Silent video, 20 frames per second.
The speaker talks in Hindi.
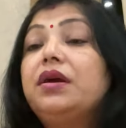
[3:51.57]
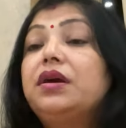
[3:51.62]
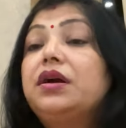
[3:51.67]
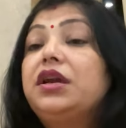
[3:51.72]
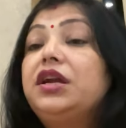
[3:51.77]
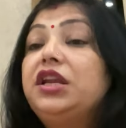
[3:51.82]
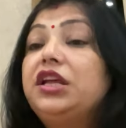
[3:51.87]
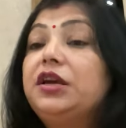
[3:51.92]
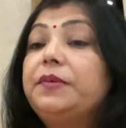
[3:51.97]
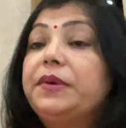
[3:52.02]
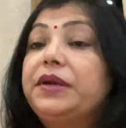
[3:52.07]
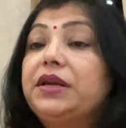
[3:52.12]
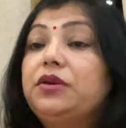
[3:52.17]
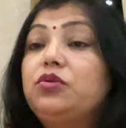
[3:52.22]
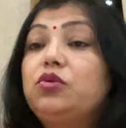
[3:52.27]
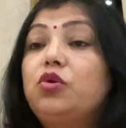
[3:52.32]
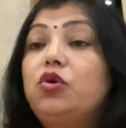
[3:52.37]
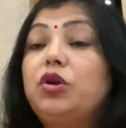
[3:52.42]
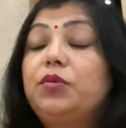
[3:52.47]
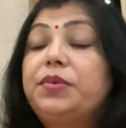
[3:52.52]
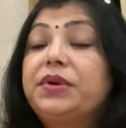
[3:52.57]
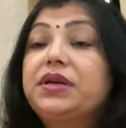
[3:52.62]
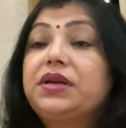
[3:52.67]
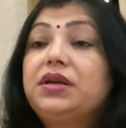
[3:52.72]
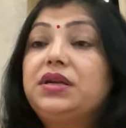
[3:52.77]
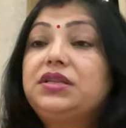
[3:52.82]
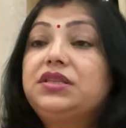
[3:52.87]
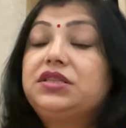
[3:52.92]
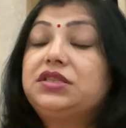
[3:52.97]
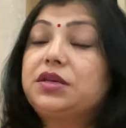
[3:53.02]
घंटी के बटन को ऑल पर कर
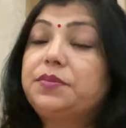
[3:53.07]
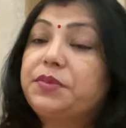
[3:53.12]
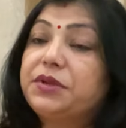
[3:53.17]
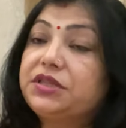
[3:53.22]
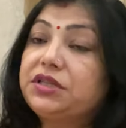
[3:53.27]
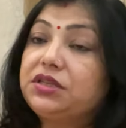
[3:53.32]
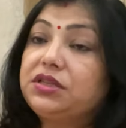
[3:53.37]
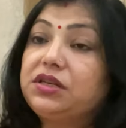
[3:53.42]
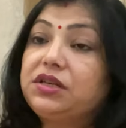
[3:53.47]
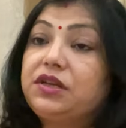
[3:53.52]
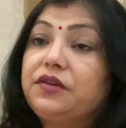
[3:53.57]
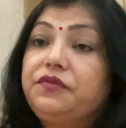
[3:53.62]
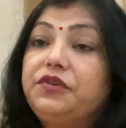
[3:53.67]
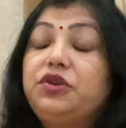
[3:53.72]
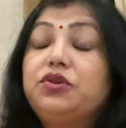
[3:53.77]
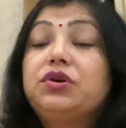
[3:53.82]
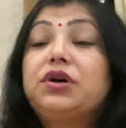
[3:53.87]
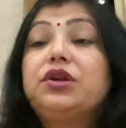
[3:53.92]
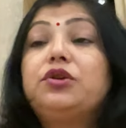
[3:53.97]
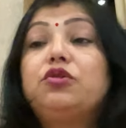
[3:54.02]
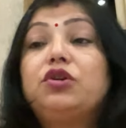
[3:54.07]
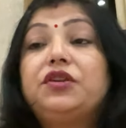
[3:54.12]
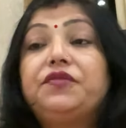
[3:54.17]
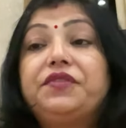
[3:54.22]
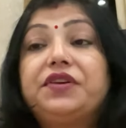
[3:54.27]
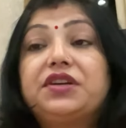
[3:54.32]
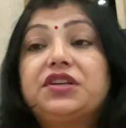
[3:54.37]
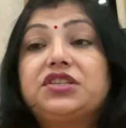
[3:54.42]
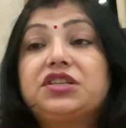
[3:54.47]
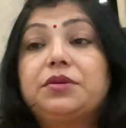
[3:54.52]
लीजिए जिससे प्रतिदिन के वीडियो का
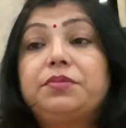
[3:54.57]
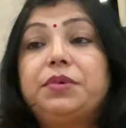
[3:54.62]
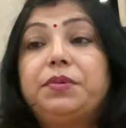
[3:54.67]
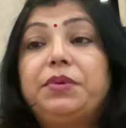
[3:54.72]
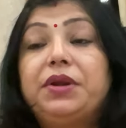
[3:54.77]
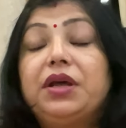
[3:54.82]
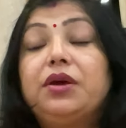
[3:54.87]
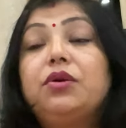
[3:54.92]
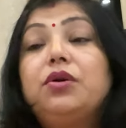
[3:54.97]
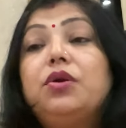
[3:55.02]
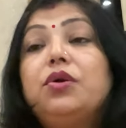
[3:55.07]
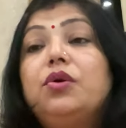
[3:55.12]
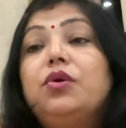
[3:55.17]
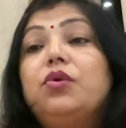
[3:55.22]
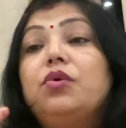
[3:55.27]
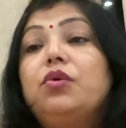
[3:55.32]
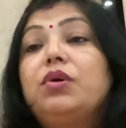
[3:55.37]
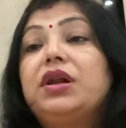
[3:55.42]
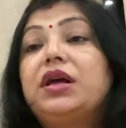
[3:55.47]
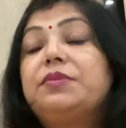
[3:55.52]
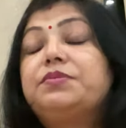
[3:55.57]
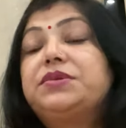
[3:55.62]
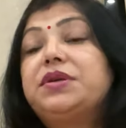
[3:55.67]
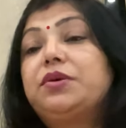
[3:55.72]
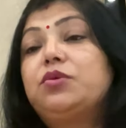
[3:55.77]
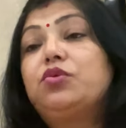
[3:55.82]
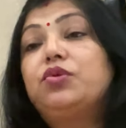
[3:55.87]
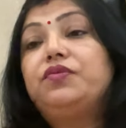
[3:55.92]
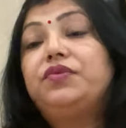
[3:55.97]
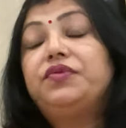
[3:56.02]
नोटिफिकेशन भी मिले और आपसे
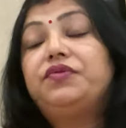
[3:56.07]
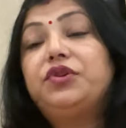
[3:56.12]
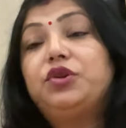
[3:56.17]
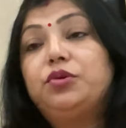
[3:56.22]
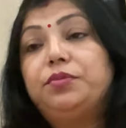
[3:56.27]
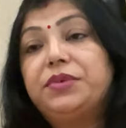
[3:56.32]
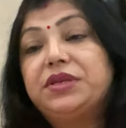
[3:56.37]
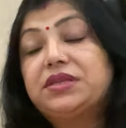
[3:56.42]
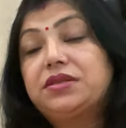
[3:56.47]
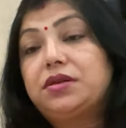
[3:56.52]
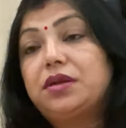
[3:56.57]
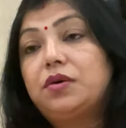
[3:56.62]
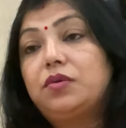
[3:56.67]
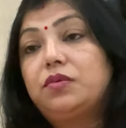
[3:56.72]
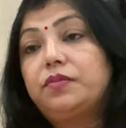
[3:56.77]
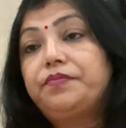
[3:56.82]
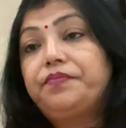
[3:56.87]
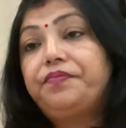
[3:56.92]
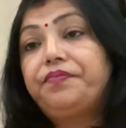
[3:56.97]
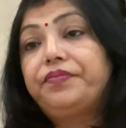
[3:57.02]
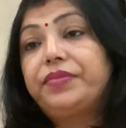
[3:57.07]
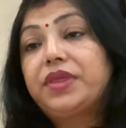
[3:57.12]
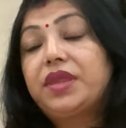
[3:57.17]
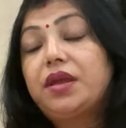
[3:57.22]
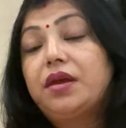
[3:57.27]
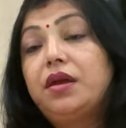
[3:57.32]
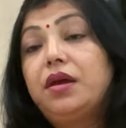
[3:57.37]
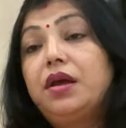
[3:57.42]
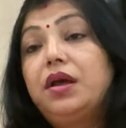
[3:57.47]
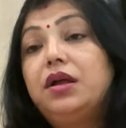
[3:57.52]
कोई भी वीडियो मिस ना हो
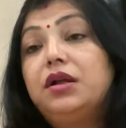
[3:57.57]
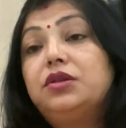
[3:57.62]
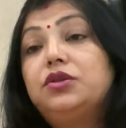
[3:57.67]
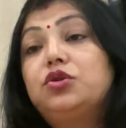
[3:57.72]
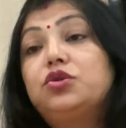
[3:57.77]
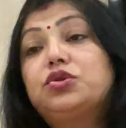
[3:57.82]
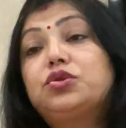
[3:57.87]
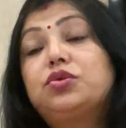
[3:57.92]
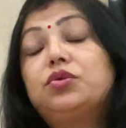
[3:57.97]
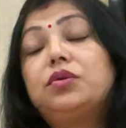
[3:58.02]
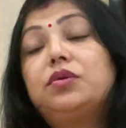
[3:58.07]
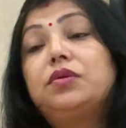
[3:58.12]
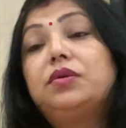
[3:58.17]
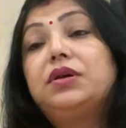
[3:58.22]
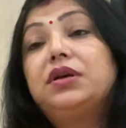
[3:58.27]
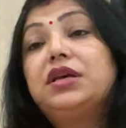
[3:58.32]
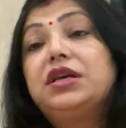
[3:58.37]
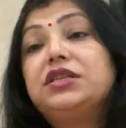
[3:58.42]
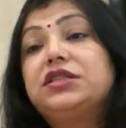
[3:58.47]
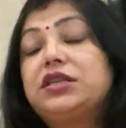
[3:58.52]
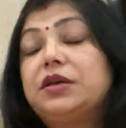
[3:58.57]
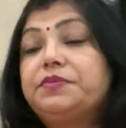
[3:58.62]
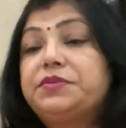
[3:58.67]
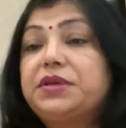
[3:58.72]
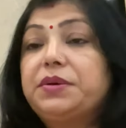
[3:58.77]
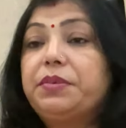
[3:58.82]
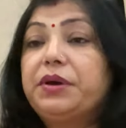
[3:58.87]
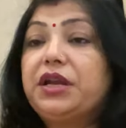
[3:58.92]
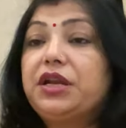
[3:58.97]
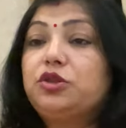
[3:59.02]
दोस्तों
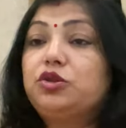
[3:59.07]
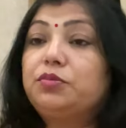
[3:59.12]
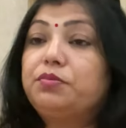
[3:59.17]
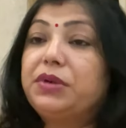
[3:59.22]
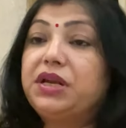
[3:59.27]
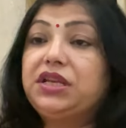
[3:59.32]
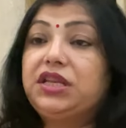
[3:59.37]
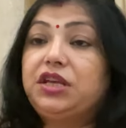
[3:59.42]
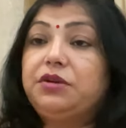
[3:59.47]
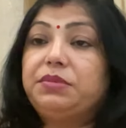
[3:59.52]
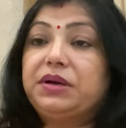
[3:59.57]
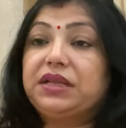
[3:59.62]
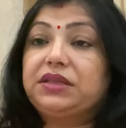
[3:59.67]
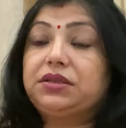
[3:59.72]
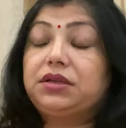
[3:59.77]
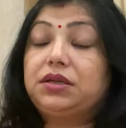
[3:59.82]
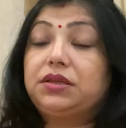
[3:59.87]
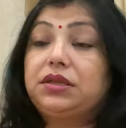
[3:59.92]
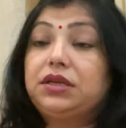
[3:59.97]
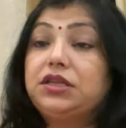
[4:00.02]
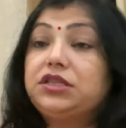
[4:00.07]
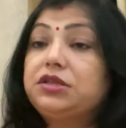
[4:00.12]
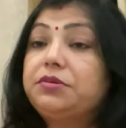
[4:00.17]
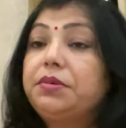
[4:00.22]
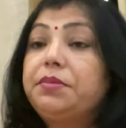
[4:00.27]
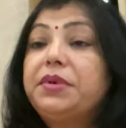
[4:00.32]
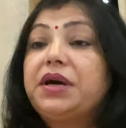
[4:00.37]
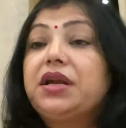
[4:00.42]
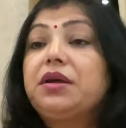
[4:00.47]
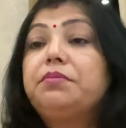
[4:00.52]
सबसे पहले तो मन की बात करते हैं जब
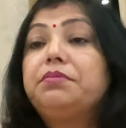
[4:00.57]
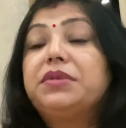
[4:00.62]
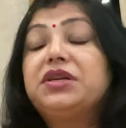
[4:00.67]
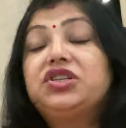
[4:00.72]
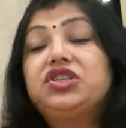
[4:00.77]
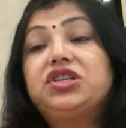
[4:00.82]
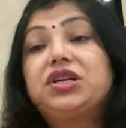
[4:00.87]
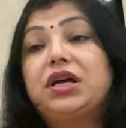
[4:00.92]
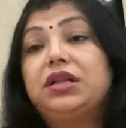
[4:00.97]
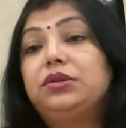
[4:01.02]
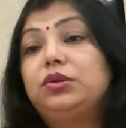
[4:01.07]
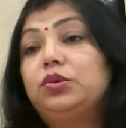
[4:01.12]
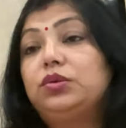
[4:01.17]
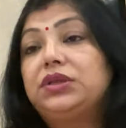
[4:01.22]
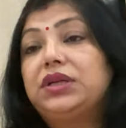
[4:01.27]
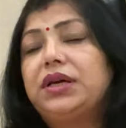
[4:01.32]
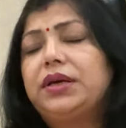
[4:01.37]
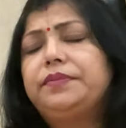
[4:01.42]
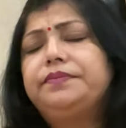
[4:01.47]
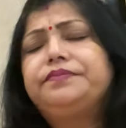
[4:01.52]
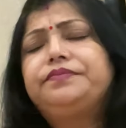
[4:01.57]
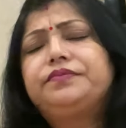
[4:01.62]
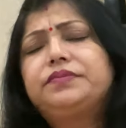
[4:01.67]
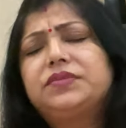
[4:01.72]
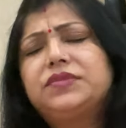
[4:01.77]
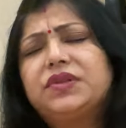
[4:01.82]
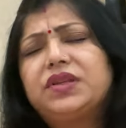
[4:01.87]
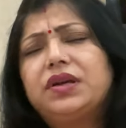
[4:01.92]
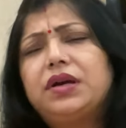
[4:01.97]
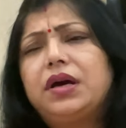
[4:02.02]
हमारा मन शांत होता है
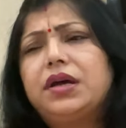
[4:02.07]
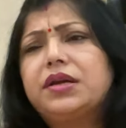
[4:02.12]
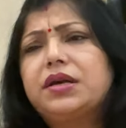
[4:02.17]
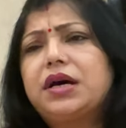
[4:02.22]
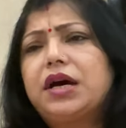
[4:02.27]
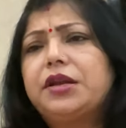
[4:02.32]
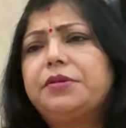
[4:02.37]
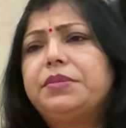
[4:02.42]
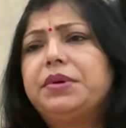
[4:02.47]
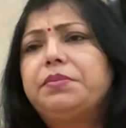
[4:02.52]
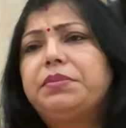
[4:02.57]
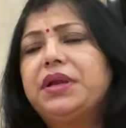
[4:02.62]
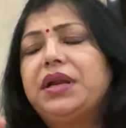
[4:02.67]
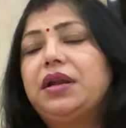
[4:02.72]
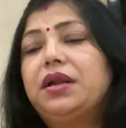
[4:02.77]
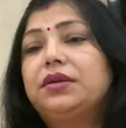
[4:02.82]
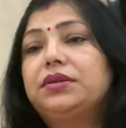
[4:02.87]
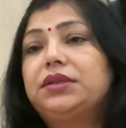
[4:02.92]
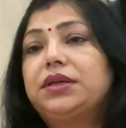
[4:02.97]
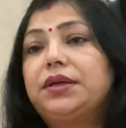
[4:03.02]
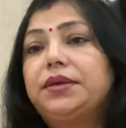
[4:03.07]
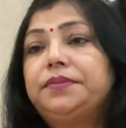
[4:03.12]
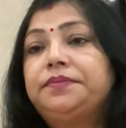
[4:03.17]
हर कार्य में मन लगता है